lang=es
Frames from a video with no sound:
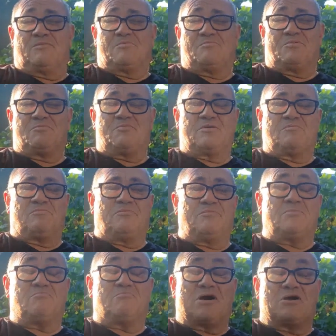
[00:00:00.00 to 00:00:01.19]
mi,
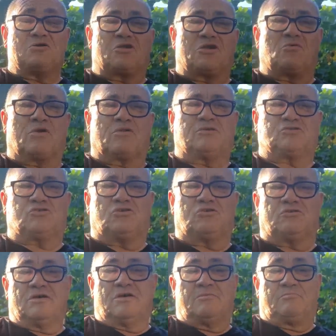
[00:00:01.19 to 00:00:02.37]
mayores recuerdos recuerdo
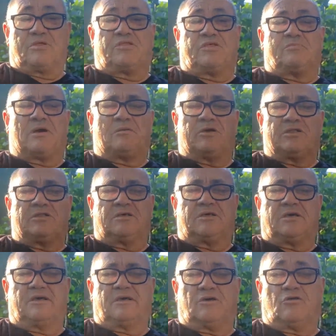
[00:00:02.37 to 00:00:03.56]
son
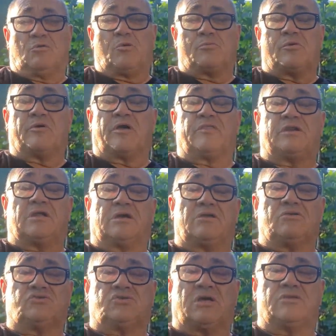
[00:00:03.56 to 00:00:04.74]
principalmente, como mi madre en
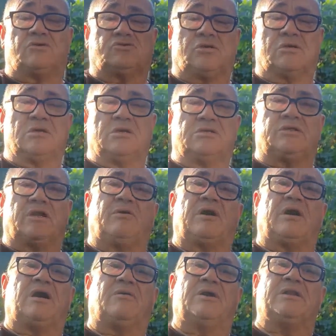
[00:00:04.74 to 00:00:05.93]
aquellos años
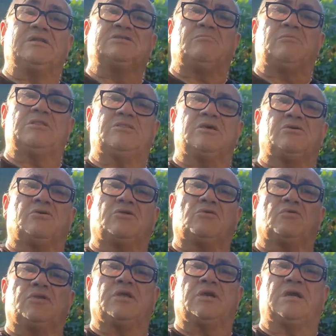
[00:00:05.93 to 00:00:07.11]
trabajaba en el Salmantino de
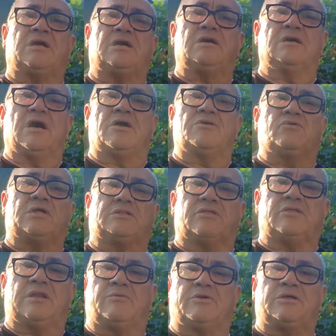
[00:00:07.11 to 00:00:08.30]
cocinera, ayudante
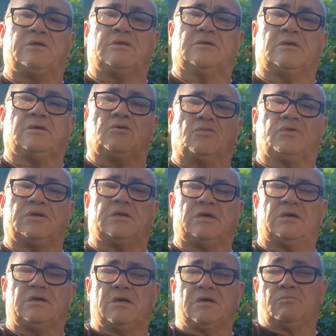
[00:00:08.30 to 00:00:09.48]
de la Beni en cocina,
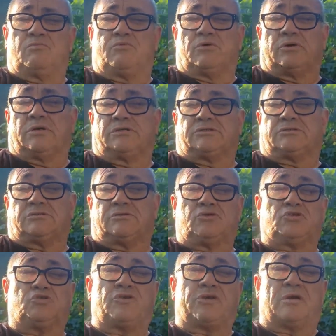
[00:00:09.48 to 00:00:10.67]
pues
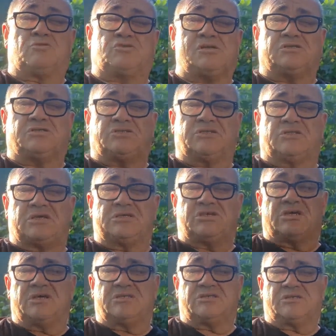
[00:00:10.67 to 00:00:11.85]
nosotros llegamos en los
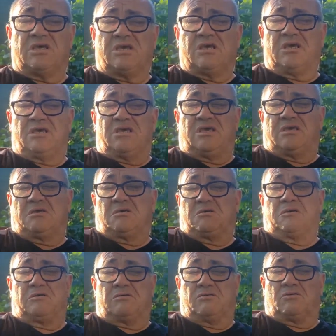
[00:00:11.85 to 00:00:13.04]
66
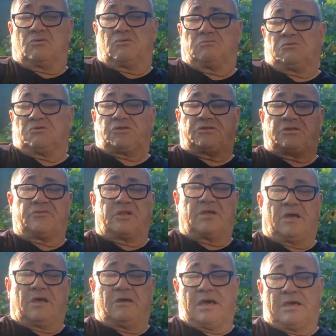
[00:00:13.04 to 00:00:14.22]
y yo no se
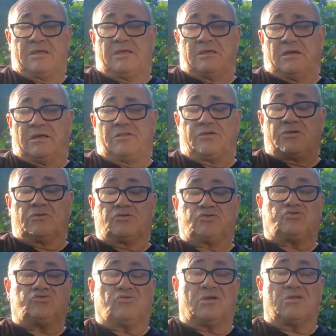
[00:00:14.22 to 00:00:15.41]
tendría, eh, ahí hice yo los
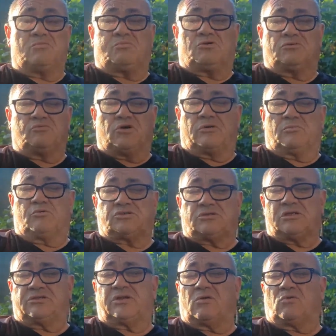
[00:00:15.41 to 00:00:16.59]
ocho años, pues bueno, pues en
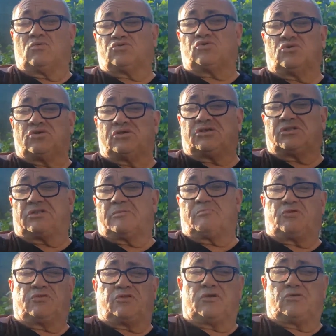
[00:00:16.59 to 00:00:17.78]
el transcurso de ese
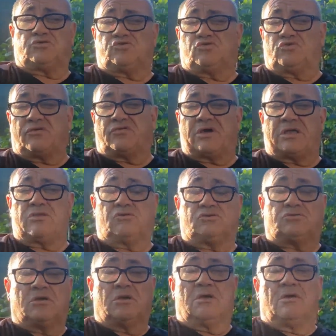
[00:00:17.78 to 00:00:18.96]
tiempo, entre ocho o 10 años,
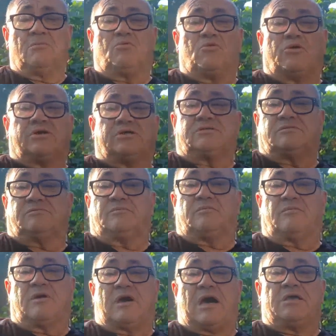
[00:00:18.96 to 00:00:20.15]
pues
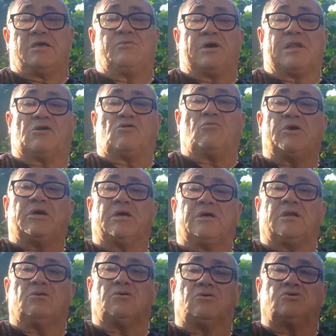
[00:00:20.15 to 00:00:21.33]
mm, ahí iban a
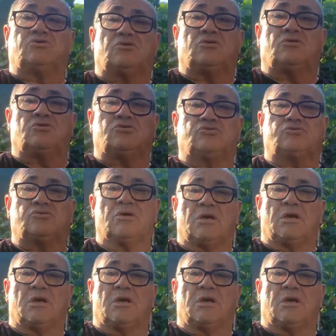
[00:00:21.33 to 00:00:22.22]
comer los, los